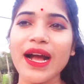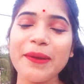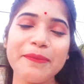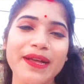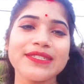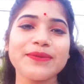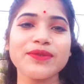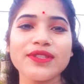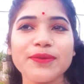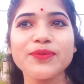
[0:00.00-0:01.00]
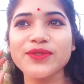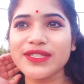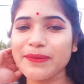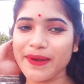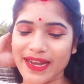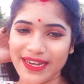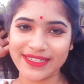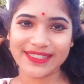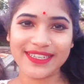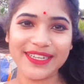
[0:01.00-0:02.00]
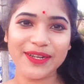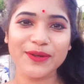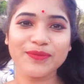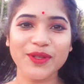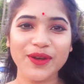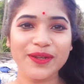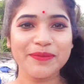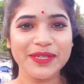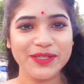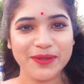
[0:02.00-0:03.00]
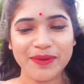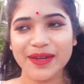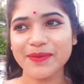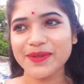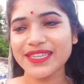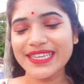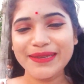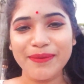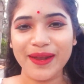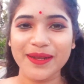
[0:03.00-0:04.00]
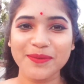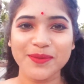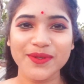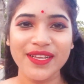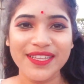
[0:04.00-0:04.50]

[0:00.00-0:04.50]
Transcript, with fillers: আমি মাঝে মধ্যে বুঝতে পারি না যে কীরকম ধরনের ভিডিও বানাবো কি বানাবো